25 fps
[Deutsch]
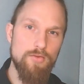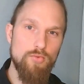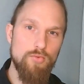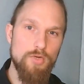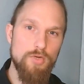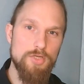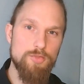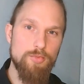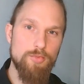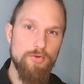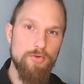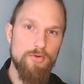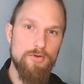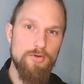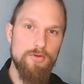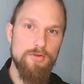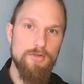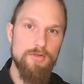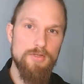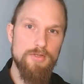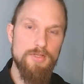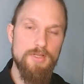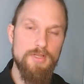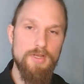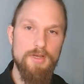
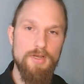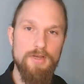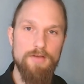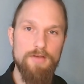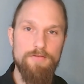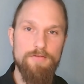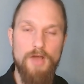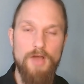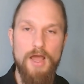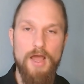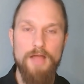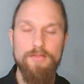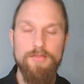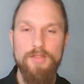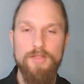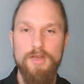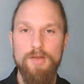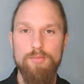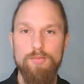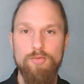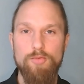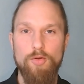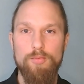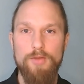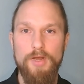Ursprung der
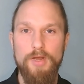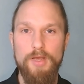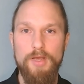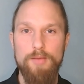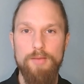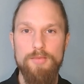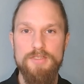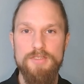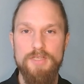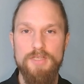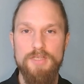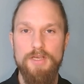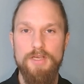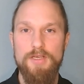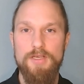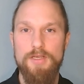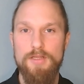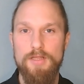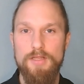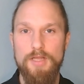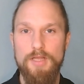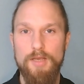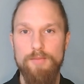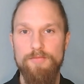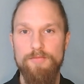vorhandenen Probleme sehe ich
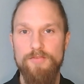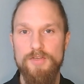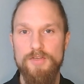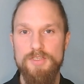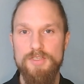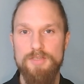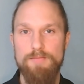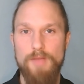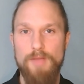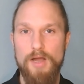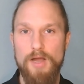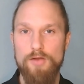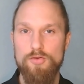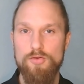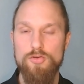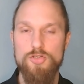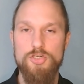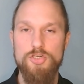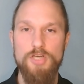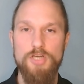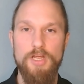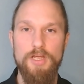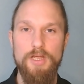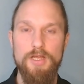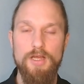in dem, was Marc
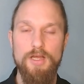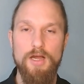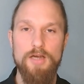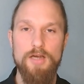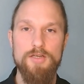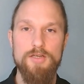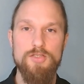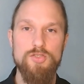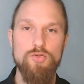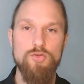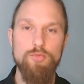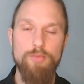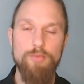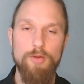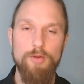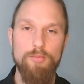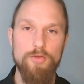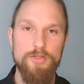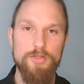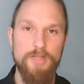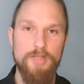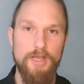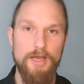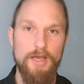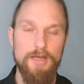O'Shea als
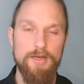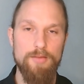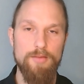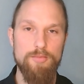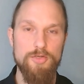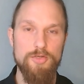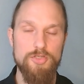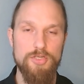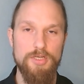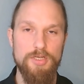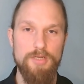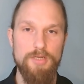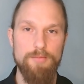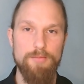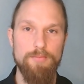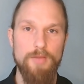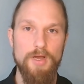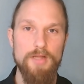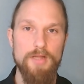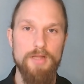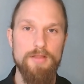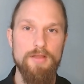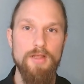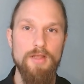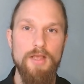Supermoderne beschrieben
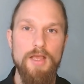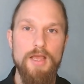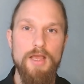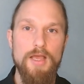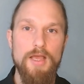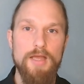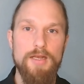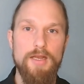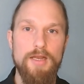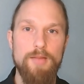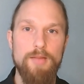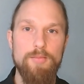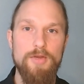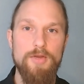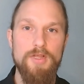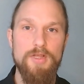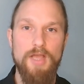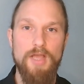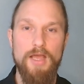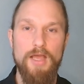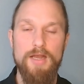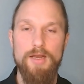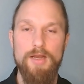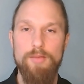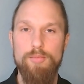hat,
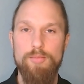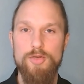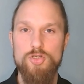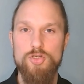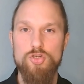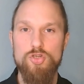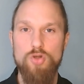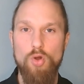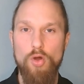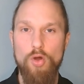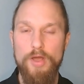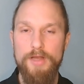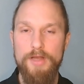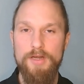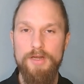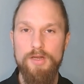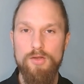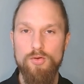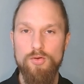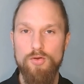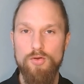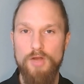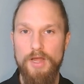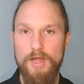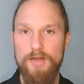nämlich eine
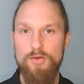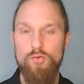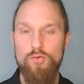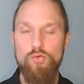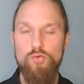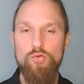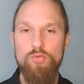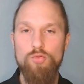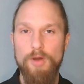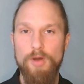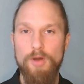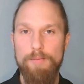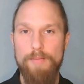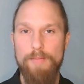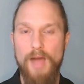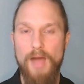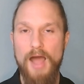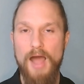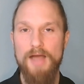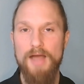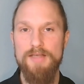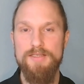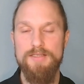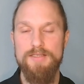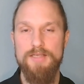Beschleunigung, ein
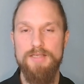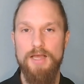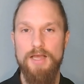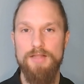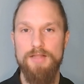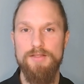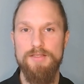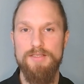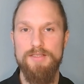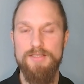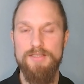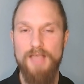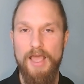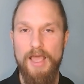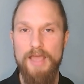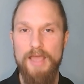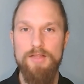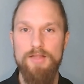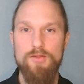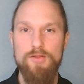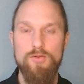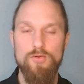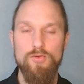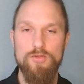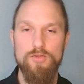Übermaß an
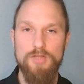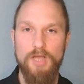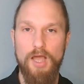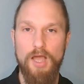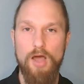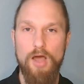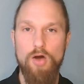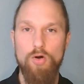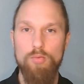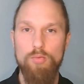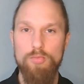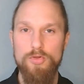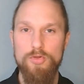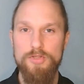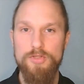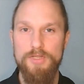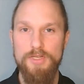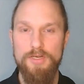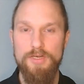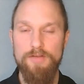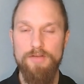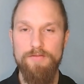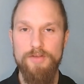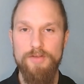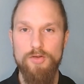Zeit und Raum und
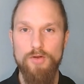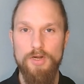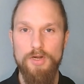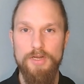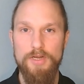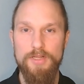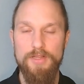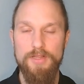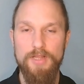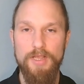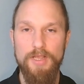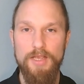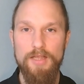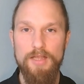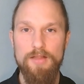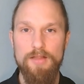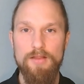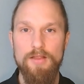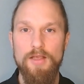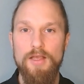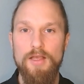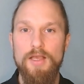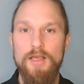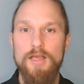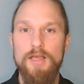Individualität,
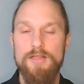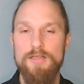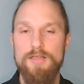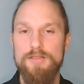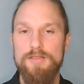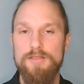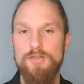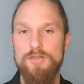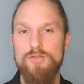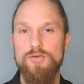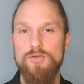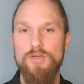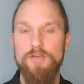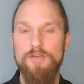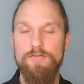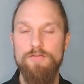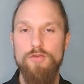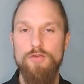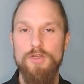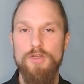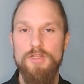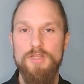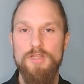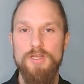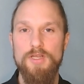das dazu
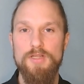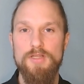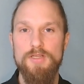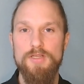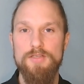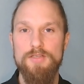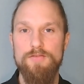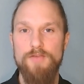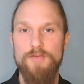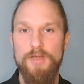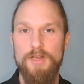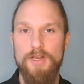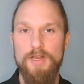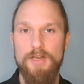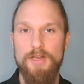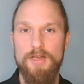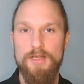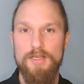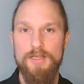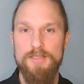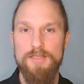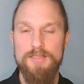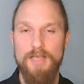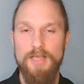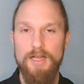geführt hat, dass wir in einer
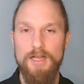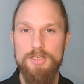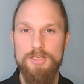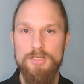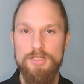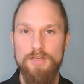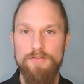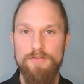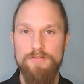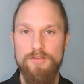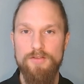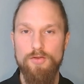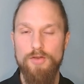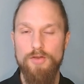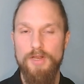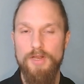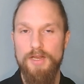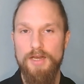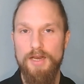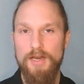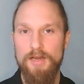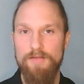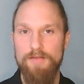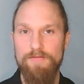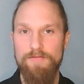Gesellschaft oder
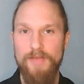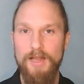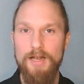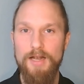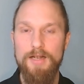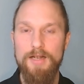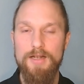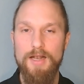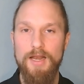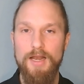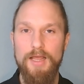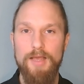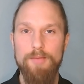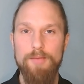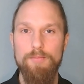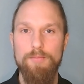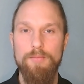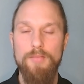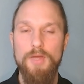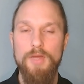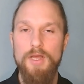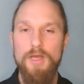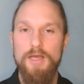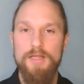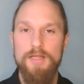in einer Welt
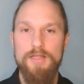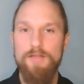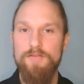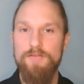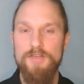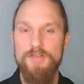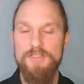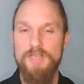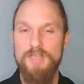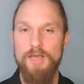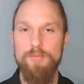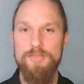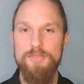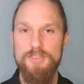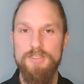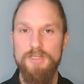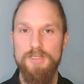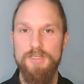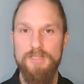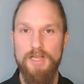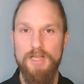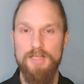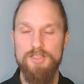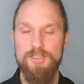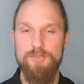leben, die wir selbst
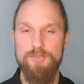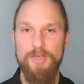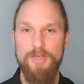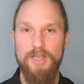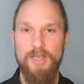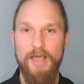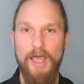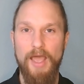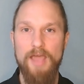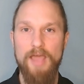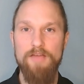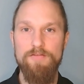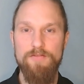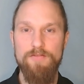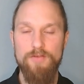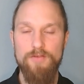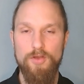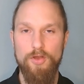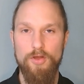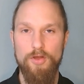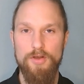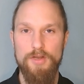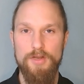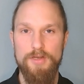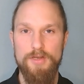nicht ganz begreifen
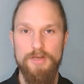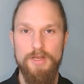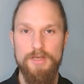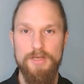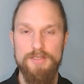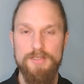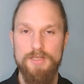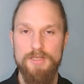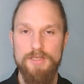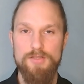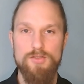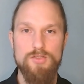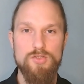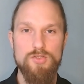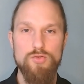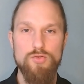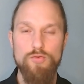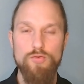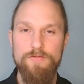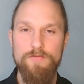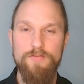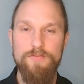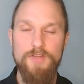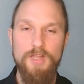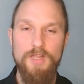können. Da ist ein
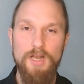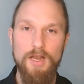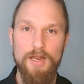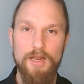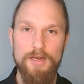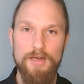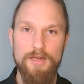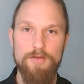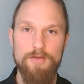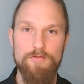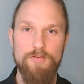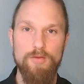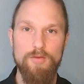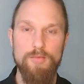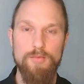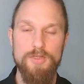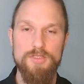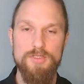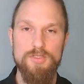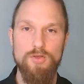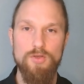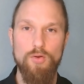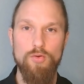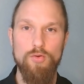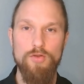zu viel an
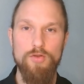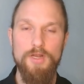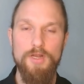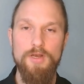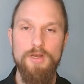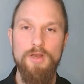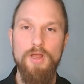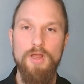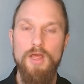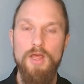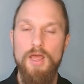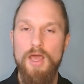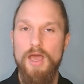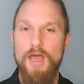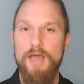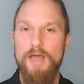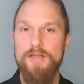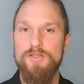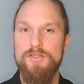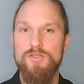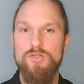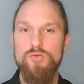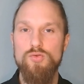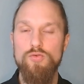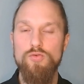Informationen,
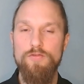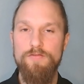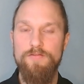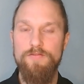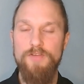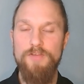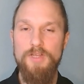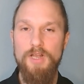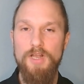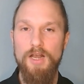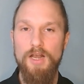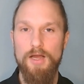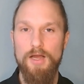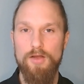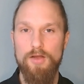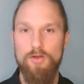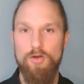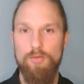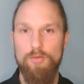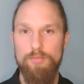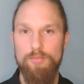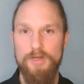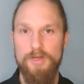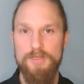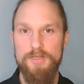ein zu viel an
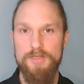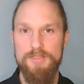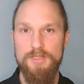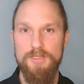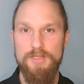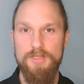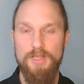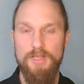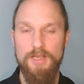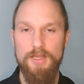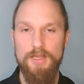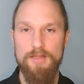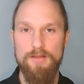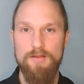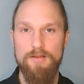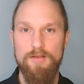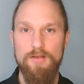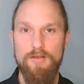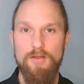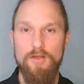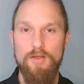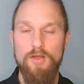Komplexität.